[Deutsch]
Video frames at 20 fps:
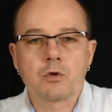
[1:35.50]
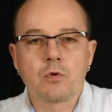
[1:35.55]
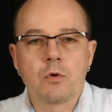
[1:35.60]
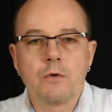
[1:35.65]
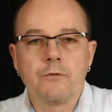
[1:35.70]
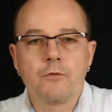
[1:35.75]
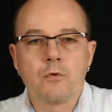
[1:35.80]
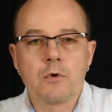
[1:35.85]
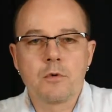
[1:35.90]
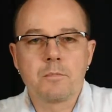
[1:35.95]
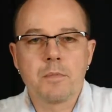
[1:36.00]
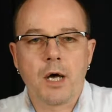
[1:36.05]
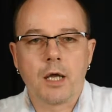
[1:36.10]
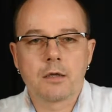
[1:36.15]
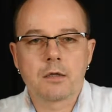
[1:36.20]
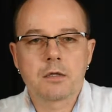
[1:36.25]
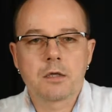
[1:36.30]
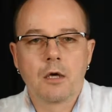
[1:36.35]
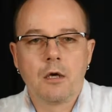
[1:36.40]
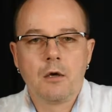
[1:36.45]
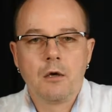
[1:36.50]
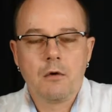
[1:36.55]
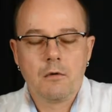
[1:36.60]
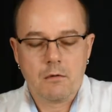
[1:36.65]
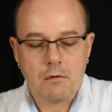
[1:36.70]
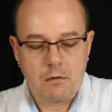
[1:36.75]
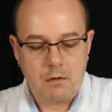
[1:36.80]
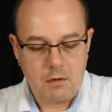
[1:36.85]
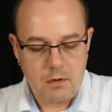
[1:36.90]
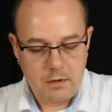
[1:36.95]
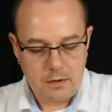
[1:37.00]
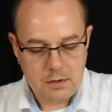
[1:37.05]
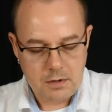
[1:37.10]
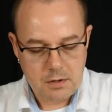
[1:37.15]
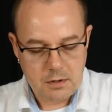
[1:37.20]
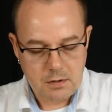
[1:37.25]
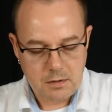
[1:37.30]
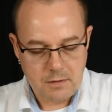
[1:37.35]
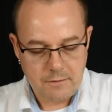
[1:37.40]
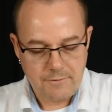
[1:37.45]
ein Amateurfunkband.
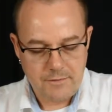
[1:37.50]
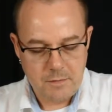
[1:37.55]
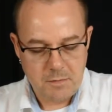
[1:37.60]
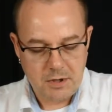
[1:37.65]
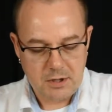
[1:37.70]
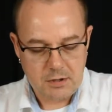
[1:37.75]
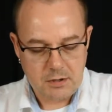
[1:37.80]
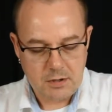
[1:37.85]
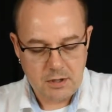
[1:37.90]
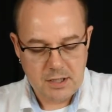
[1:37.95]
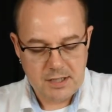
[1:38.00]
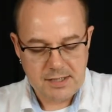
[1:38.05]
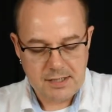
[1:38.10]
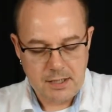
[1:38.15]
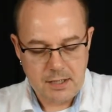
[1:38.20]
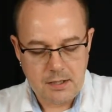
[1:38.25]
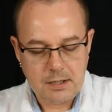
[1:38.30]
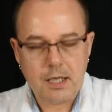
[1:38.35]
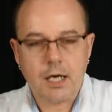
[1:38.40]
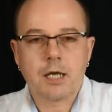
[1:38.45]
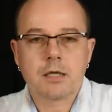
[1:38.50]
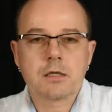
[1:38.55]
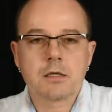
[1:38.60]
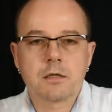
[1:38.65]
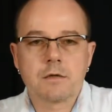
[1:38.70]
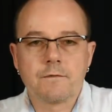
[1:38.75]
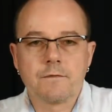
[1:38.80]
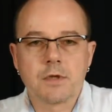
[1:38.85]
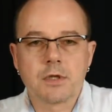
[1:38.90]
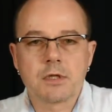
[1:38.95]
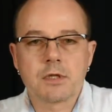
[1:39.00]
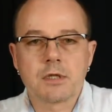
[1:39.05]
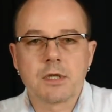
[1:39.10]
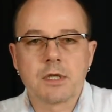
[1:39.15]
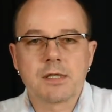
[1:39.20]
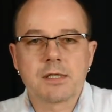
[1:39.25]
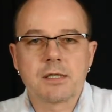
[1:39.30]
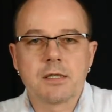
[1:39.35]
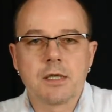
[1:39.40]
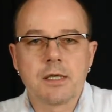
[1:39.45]
Und wie man gesehen hat,
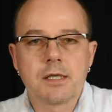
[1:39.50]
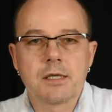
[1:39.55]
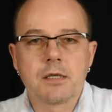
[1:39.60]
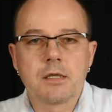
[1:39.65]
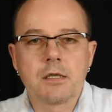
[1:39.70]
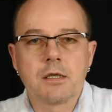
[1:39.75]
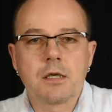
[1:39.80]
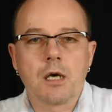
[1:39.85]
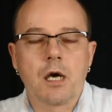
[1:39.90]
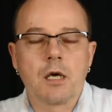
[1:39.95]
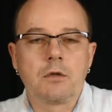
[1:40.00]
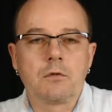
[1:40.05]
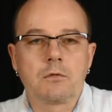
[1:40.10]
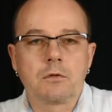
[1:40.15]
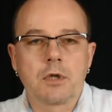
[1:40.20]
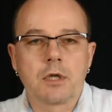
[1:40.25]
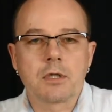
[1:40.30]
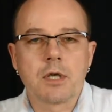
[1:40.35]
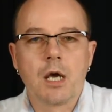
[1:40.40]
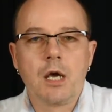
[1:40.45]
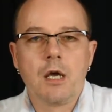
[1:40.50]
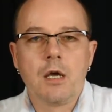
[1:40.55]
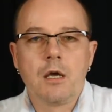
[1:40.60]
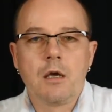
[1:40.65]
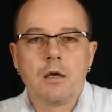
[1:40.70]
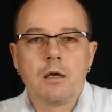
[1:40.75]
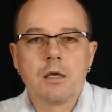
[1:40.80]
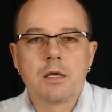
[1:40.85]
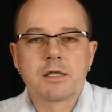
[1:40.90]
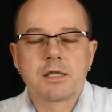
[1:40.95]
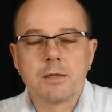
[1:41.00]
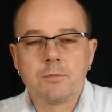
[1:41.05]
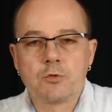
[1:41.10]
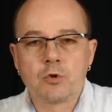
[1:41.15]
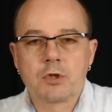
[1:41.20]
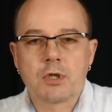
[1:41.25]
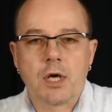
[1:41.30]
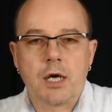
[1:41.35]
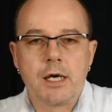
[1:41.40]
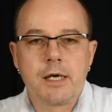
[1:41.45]
wird jetzt nicht die 100
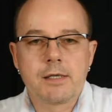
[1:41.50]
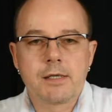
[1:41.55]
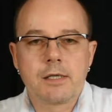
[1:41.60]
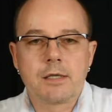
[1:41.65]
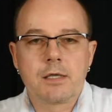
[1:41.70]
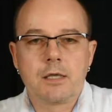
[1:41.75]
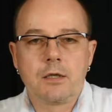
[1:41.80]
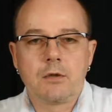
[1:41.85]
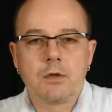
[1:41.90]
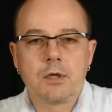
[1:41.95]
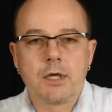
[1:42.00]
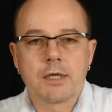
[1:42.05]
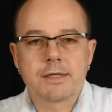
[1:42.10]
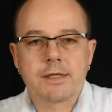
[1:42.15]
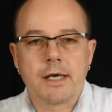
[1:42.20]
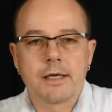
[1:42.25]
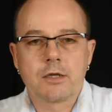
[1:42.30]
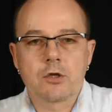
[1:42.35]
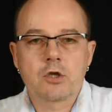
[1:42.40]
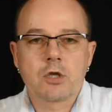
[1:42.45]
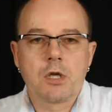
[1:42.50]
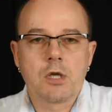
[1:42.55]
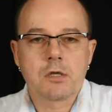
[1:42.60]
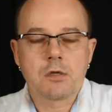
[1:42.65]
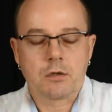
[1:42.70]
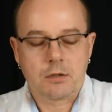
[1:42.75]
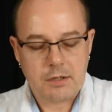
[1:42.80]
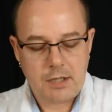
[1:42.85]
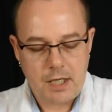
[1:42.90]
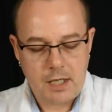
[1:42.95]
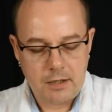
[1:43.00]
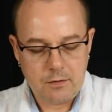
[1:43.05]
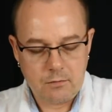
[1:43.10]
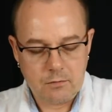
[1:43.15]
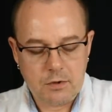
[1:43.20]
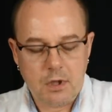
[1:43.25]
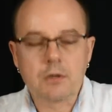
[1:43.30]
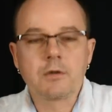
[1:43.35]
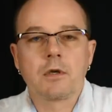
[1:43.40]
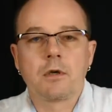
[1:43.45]
37 kHz eingestellt, sondern die
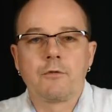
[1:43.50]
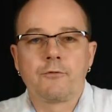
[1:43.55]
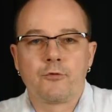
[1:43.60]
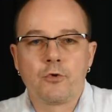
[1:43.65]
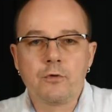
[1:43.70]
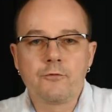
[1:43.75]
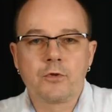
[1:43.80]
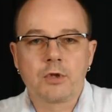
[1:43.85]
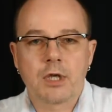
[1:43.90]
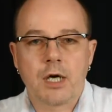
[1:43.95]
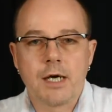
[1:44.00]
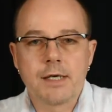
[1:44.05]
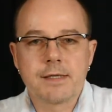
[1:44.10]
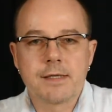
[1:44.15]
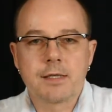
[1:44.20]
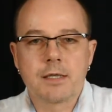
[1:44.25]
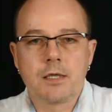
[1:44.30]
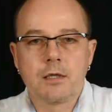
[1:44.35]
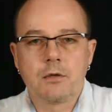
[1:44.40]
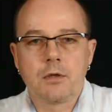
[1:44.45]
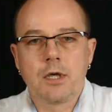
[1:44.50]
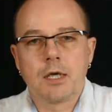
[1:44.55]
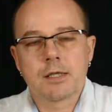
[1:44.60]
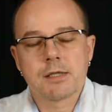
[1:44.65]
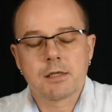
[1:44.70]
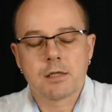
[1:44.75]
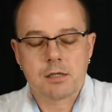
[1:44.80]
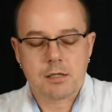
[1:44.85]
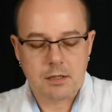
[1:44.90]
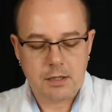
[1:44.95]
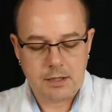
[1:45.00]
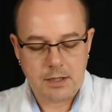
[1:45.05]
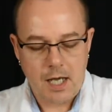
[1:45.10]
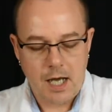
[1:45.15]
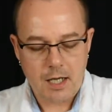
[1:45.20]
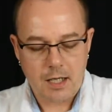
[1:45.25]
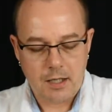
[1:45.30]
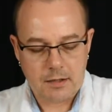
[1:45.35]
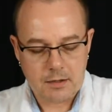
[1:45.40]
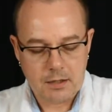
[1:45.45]
135 kHz. Das
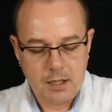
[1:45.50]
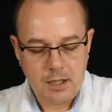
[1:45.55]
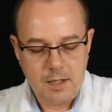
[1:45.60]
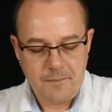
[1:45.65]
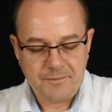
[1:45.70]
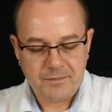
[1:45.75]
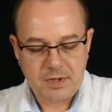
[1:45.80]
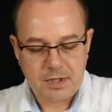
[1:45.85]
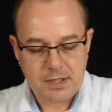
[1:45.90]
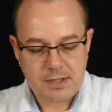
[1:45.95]
liegt daran,